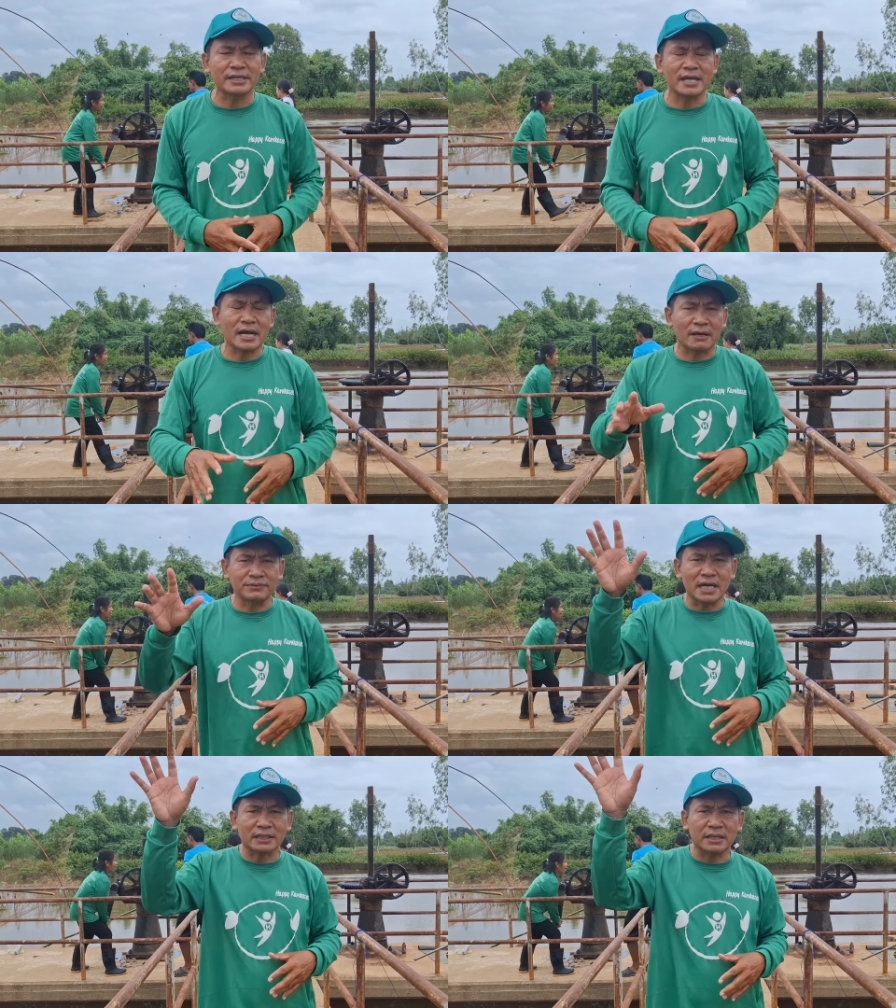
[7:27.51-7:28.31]
นะครับ
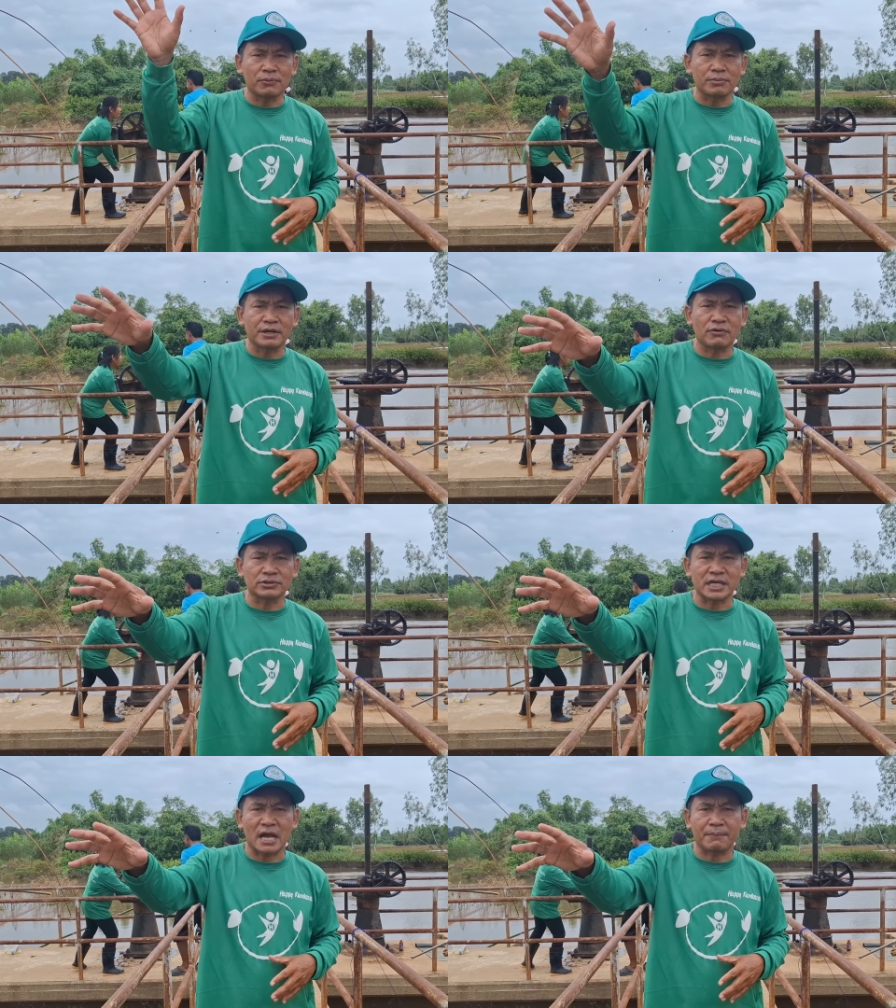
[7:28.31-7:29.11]
ยังที่ผมได้ว่า
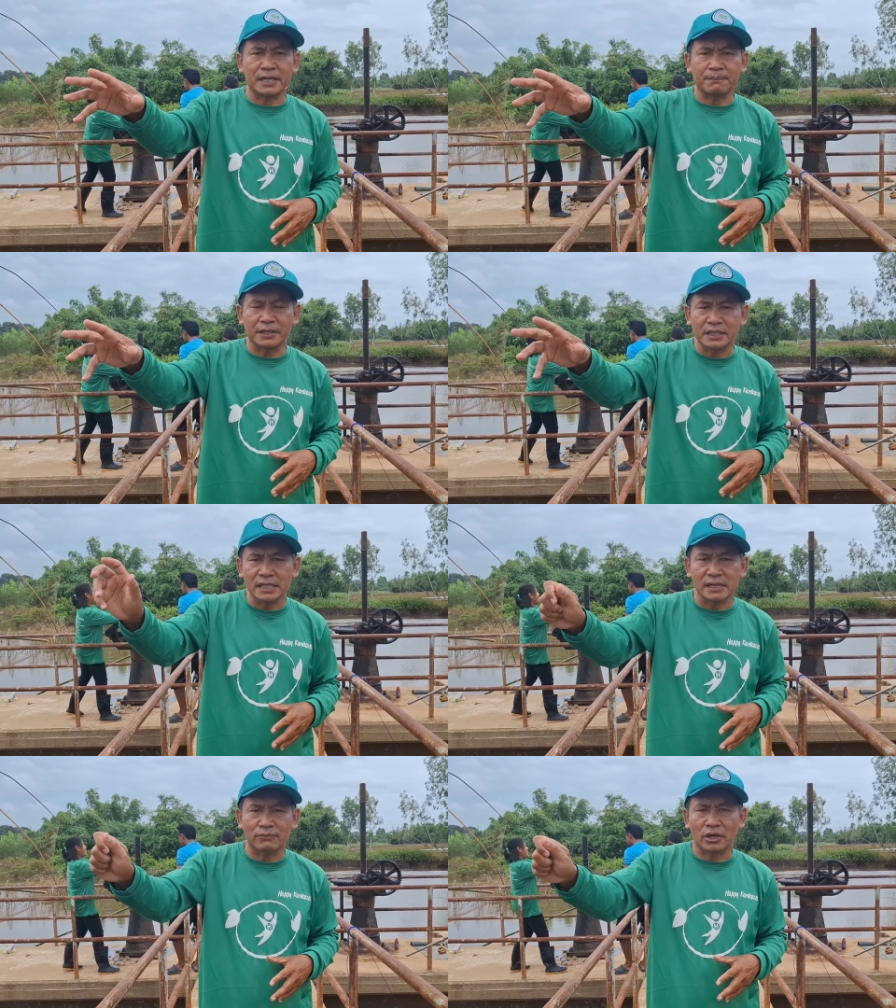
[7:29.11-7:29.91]
จาไปเป็นที่
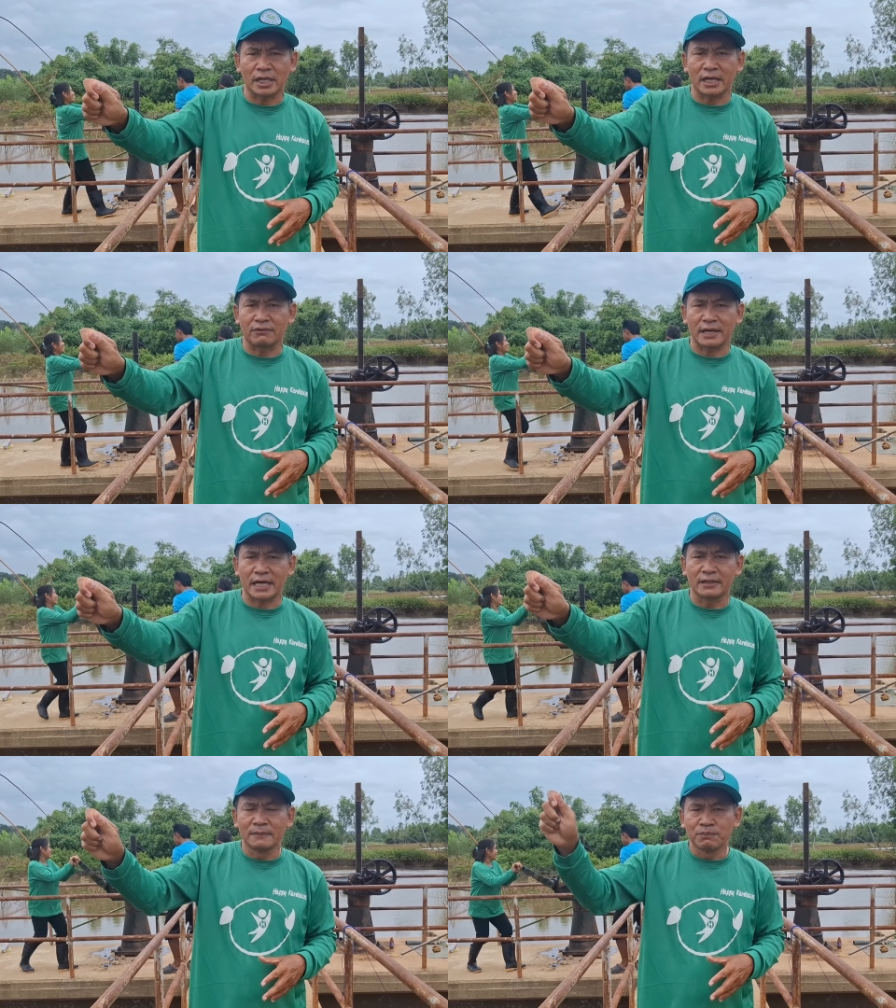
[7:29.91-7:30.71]
เรียบร้อยแล้วว่า
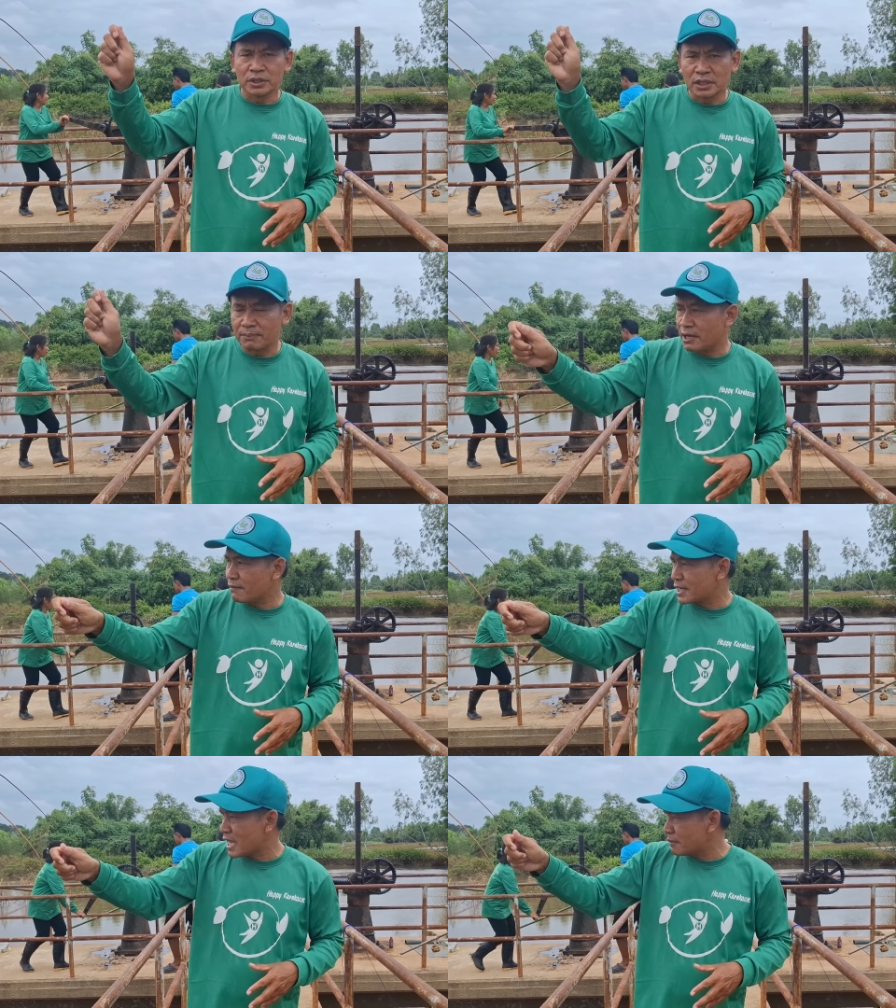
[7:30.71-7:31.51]
ถึงแม้
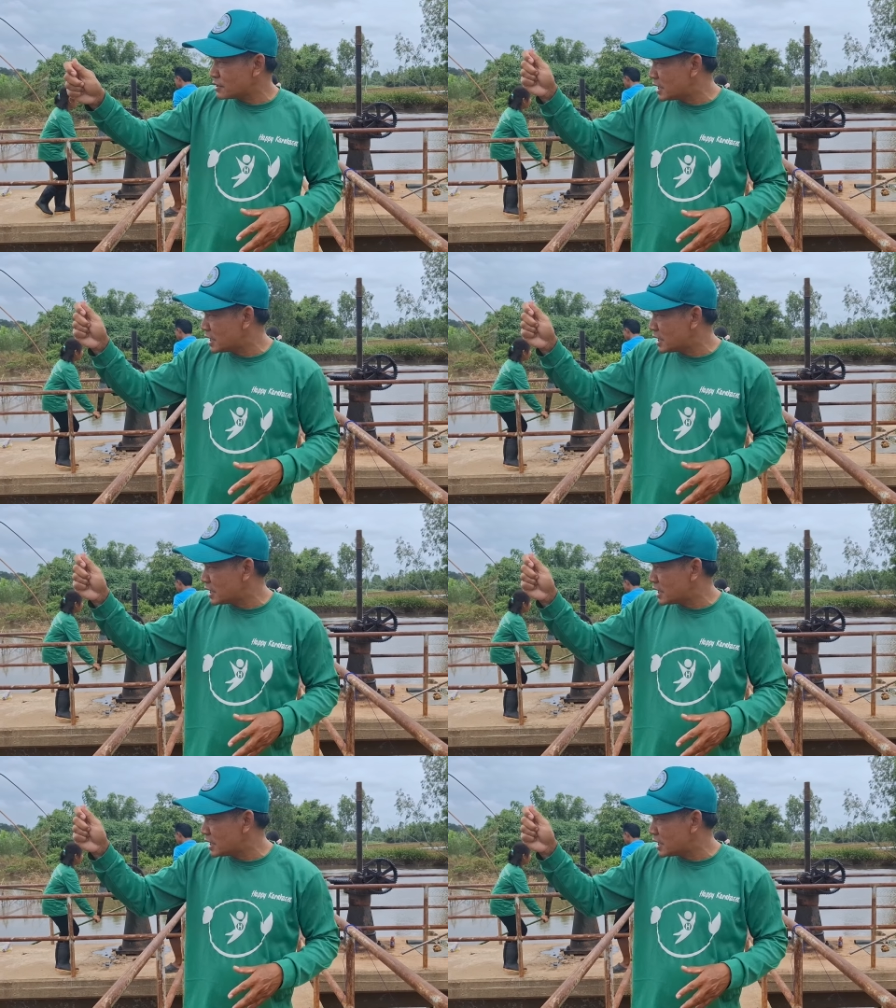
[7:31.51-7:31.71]
ว่าน้ำชี